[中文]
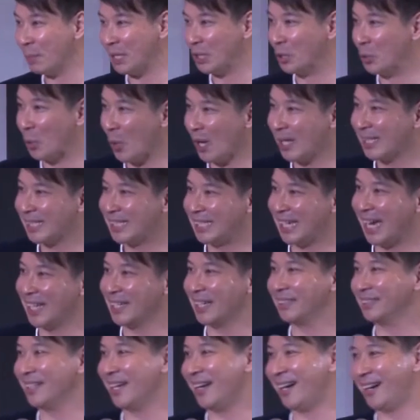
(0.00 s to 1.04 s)
美国、加
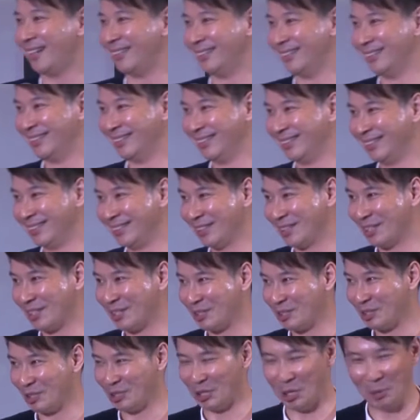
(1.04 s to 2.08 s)
拿大，
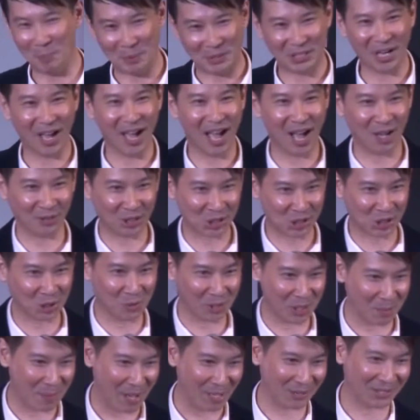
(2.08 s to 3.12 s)
有比较好的
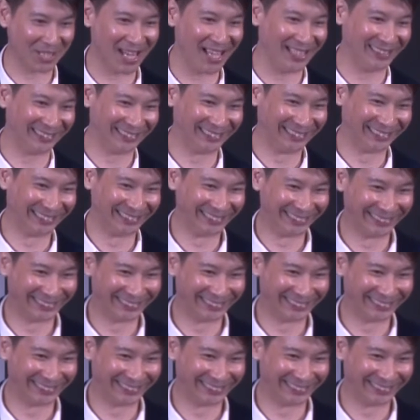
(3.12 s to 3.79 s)
生活的保障。